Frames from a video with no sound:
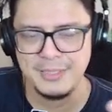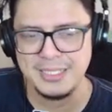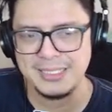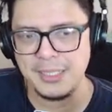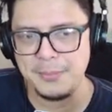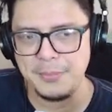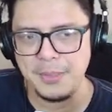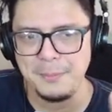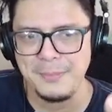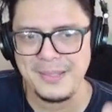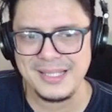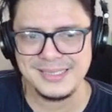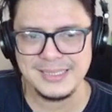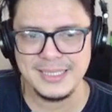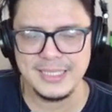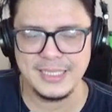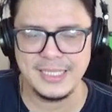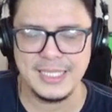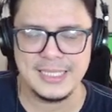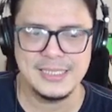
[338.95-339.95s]
Tapi yang pasti
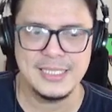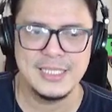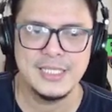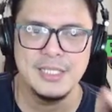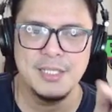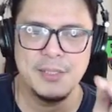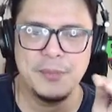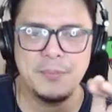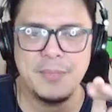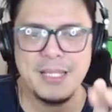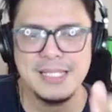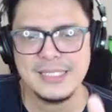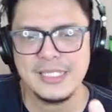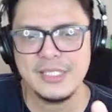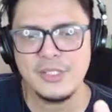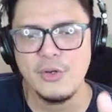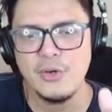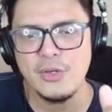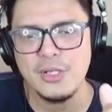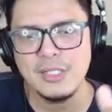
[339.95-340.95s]
nih guys,
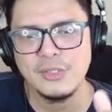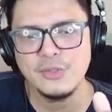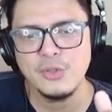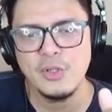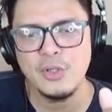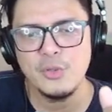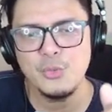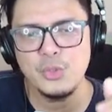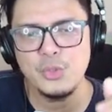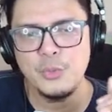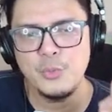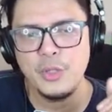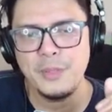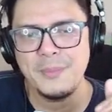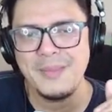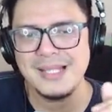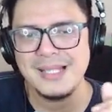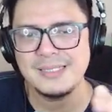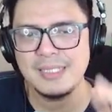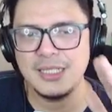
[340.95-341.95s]
biasanya orang tuh kalau udah mulai
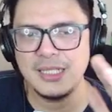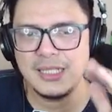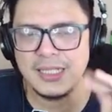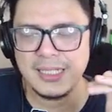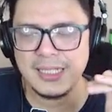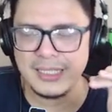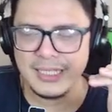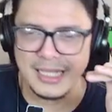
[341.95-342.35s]
maksa dengan,